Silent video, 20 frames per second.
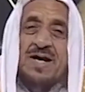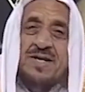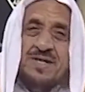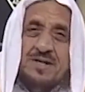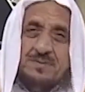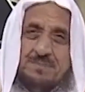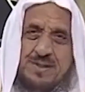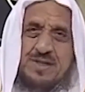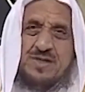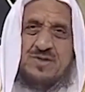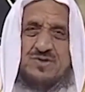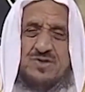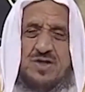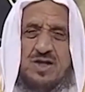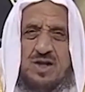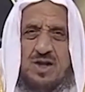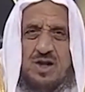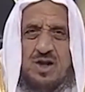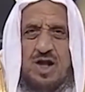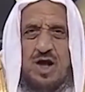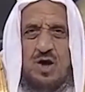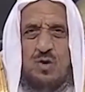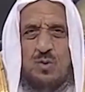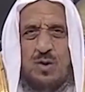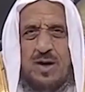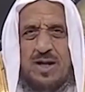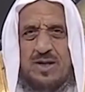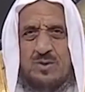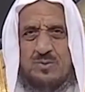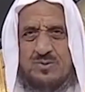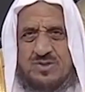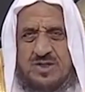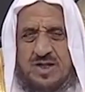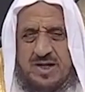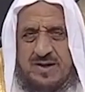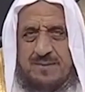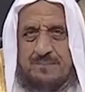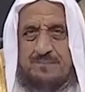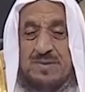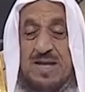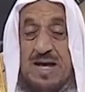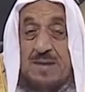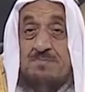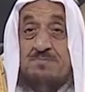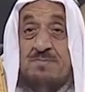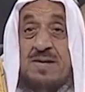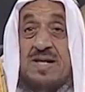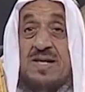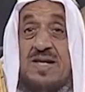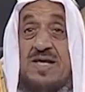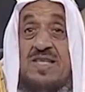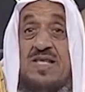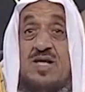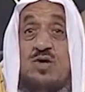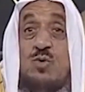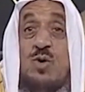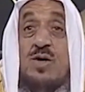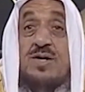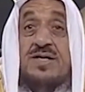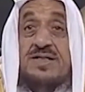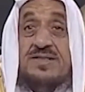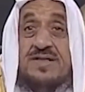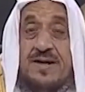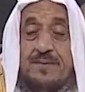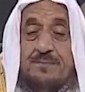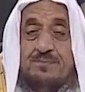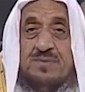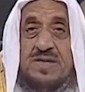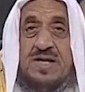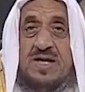النبي صلى الله عليه وسلم أما الذي ورد